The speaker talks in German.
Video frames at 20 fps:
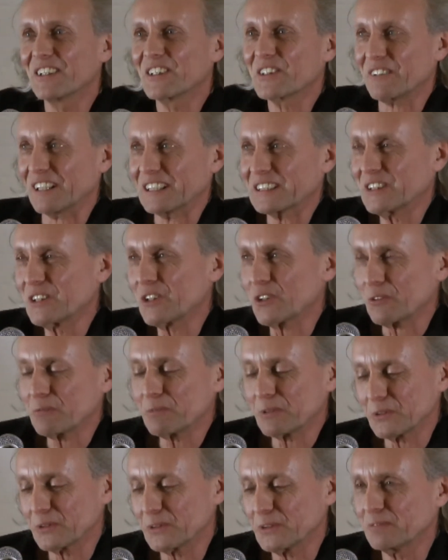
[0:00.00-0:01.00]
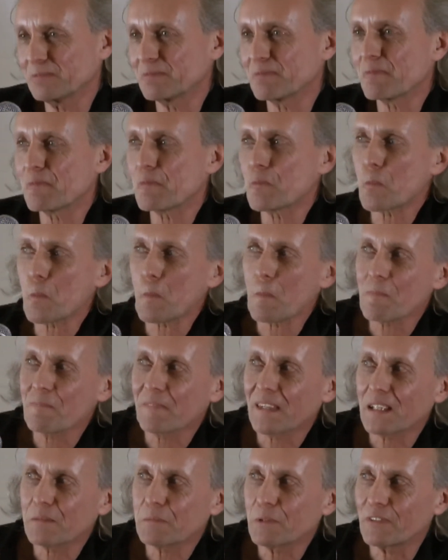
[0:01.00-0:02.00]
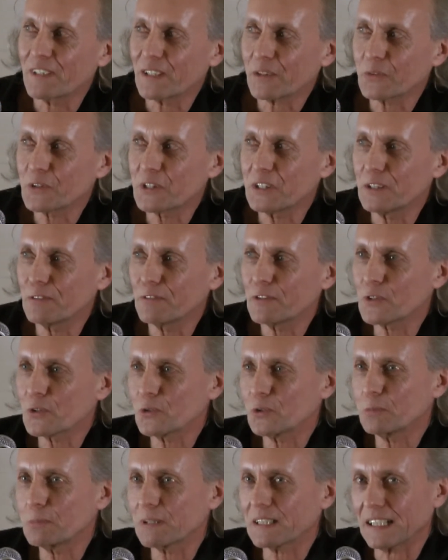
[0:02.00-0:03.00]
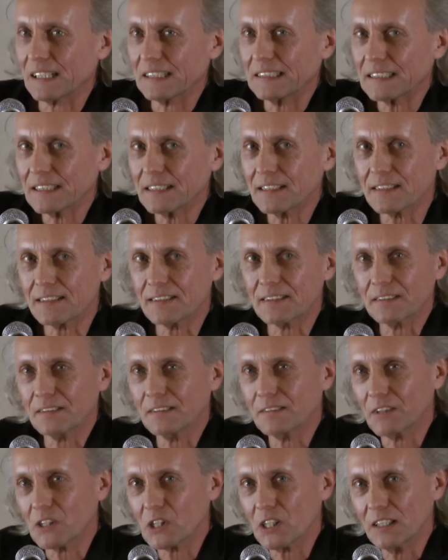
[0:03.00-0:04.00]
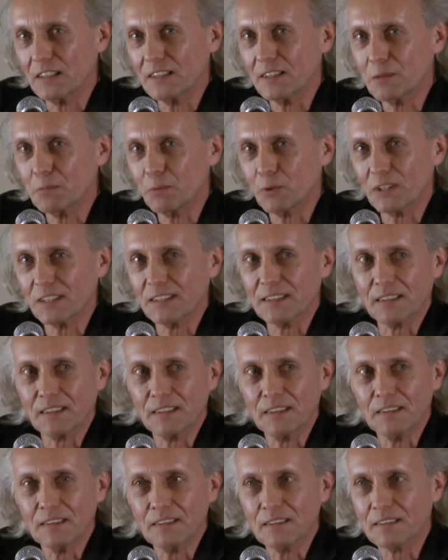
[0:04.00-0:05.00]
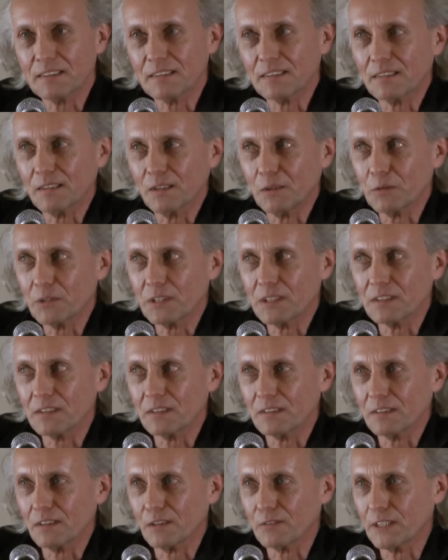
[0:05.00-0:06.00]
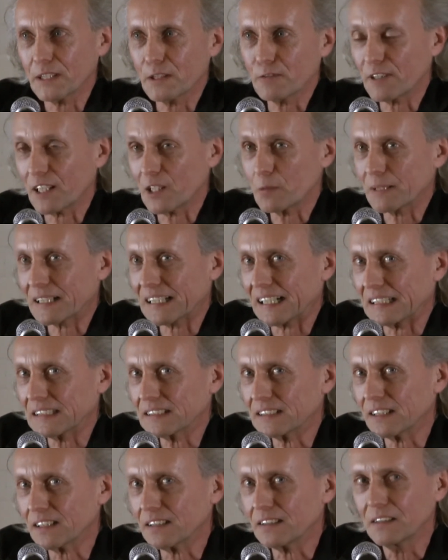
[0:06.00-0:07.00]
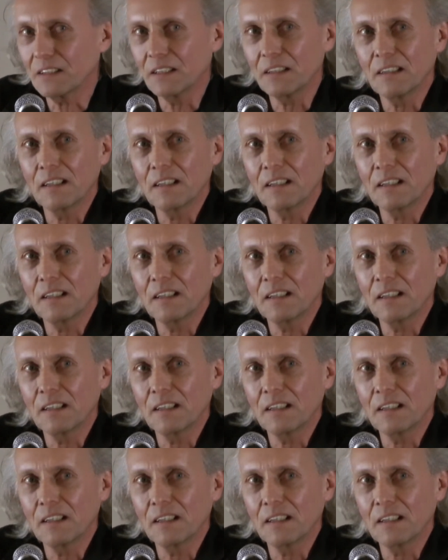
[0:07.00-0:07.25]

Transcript: ich weiß nicht, ob äh, Bewährungshilfe so bekannt ist. Äh, wahrscheinlich die Polizei ist, glaube ich, äh, auf jeden Fall bekannter.